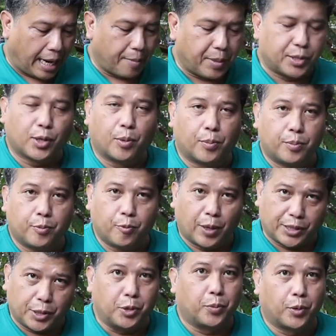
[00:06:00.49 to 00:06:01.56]
การผสม
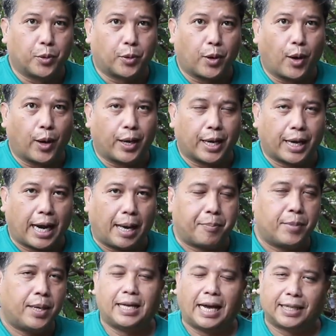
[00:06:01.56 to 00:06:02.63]
วัสดุปลูกก่อนนะครับ
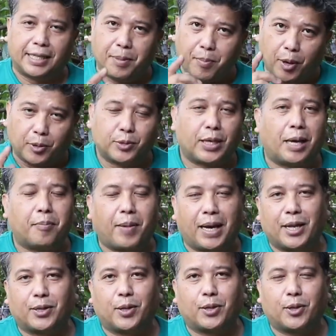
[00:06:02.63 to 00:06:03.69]
อย่างที่บอกทุกท่านไป
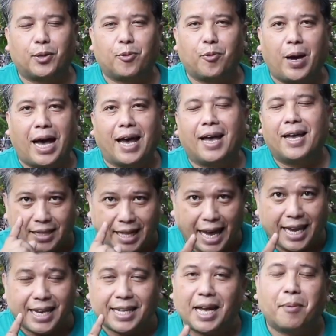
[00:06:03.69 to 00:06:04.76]
ในตอนต้นว่า ใน
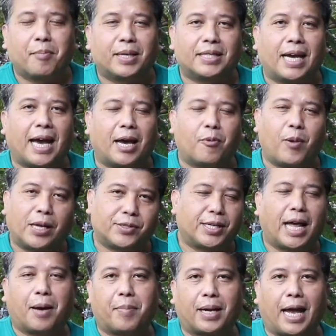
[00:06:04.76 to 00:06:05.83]
ธรรมชาติวาส
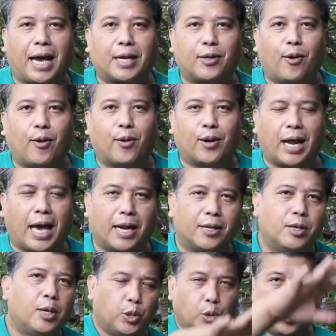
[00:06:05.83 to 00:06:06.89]
นาประกายทองนั้น
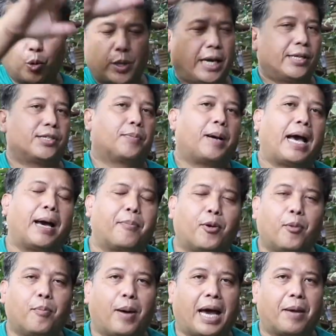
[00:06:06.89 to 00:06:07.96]
อยู่ในสภาพ
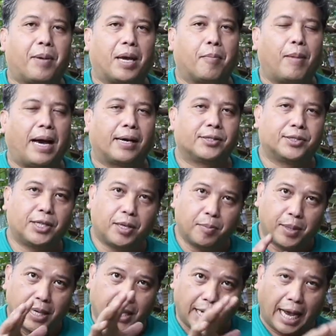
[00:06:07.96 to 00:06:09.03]
ร่มไม้ใบบังซึ่ง
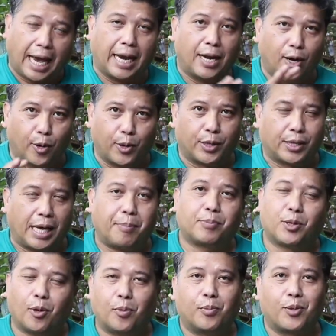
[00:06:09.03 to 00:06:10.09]
มีการหล่นทับ
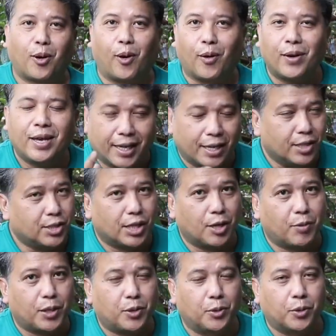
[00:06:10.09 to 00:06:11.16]
ถมของอินทรี
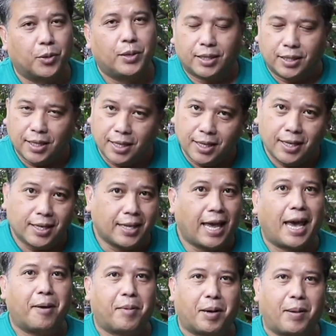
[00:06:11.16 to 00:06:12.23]
ย์วัตถุเยอะ
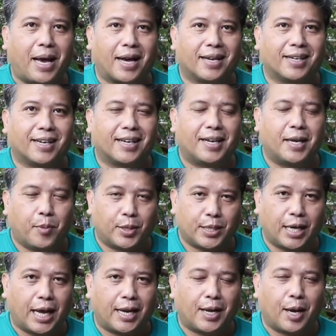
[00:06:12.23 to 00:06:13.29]
แยะมากๆเลย เพราะ
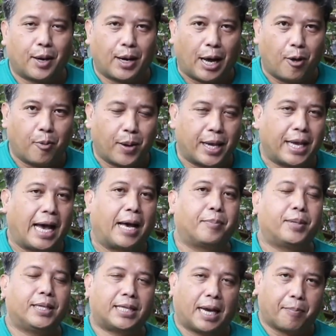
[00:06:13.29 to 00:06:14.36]
ฉะนั้นเราพยายาม
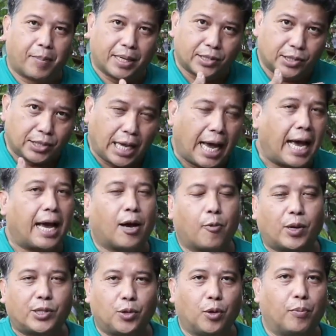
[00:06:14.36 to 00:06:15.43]
ที่จะไปสร้าง
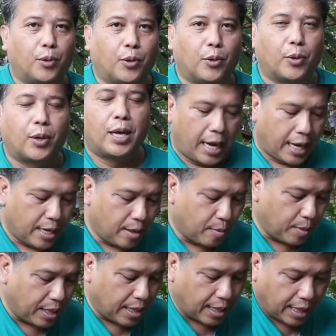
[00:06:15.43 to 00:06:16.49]
วัสดุปลูกให้
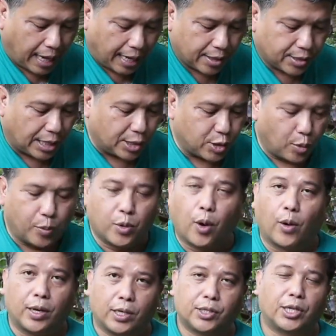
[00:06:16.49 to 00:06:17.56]
มีการสะสมข
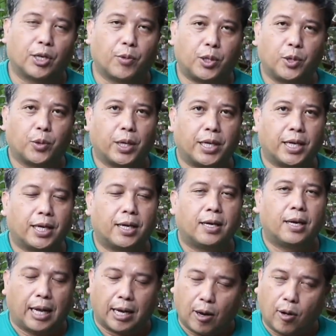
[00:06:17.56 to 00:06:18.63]
องอินทรีย์วัตถุเย
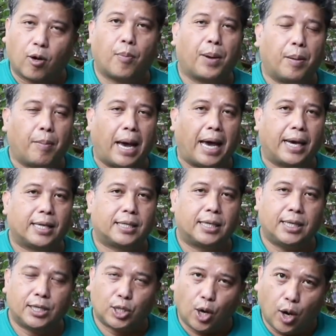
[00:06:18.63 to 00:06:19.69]
อะๆและเขาก็เป็นไม้
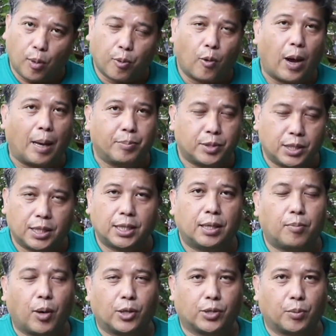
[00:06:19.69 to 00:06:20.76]
ที่ชอบความชื้น
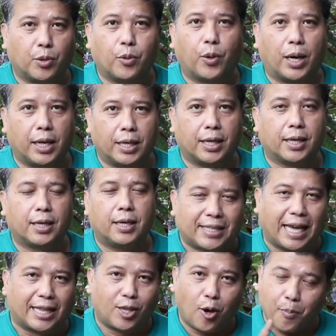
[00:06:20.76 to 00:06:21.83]
พอสมควรเลย
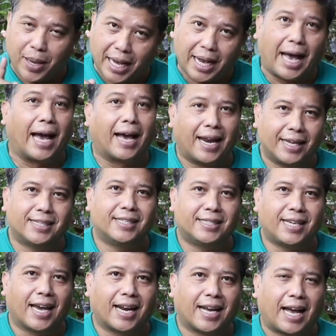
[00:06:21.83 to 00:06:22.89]
แต่ต้องไม่ขังและชื้น
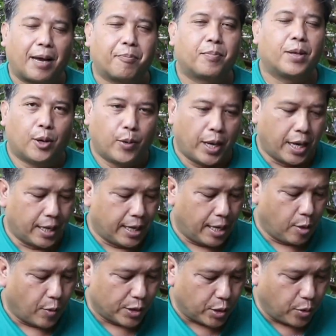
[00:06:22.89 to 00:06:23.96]
แฉะนะครับ ด้วยเหตุนี้
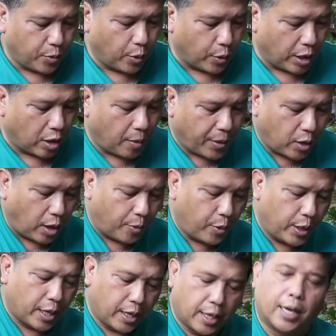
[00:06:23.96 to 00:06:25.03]
วัสดุปลูกเราก็ประกอบ
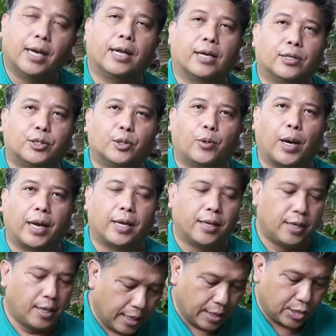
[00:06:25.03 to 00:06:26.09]
ด้วยดินหนึ่งส่วน
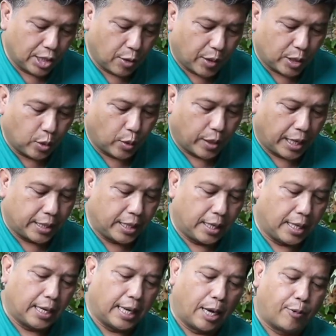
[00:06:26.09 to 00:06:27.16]
อินทรีย์วัตถุในที่
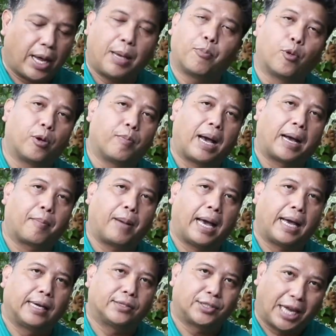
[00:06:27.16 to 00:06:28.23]
นี้เราได้ปุ๋ยหมัก
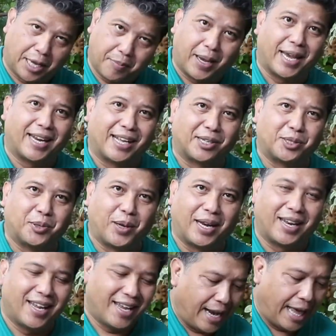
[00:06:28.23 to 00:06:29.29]
มาใส่ไปอีก1ส่วน
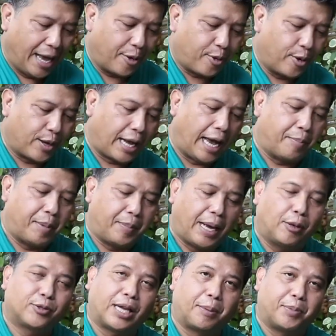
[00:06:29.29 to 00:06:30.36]
แล้วก็กาบมะพ
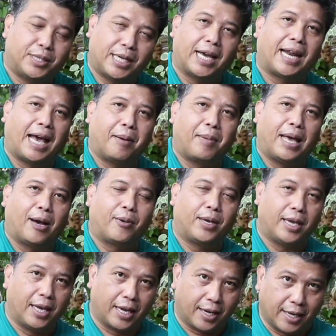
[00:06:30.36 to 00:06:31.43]
ร้าวสับที่แช่น้ำแล้ว
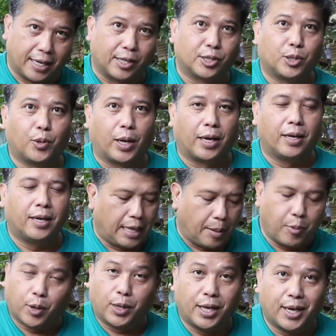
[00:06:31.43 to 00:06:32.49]
อีก 1 ส่วน ทั้
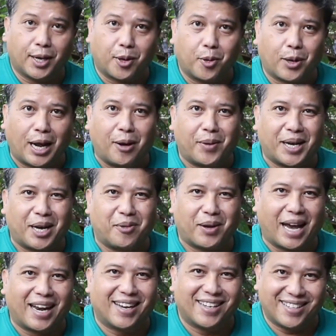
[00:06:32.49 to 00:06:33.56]
งหมดนี้คลุกเคล้าให้เข้า
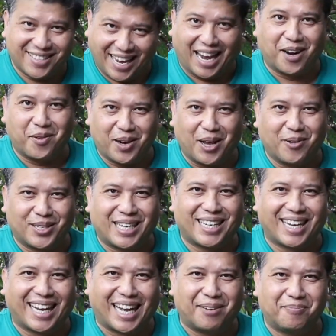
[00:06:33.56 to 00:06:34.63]
กันอย่างรวดเร็วเช่น
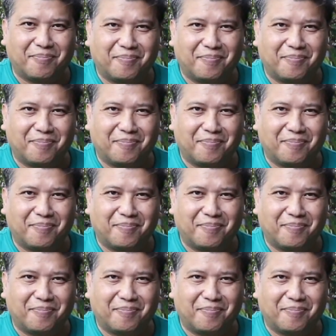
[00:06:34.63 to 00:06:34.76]
เคยครับ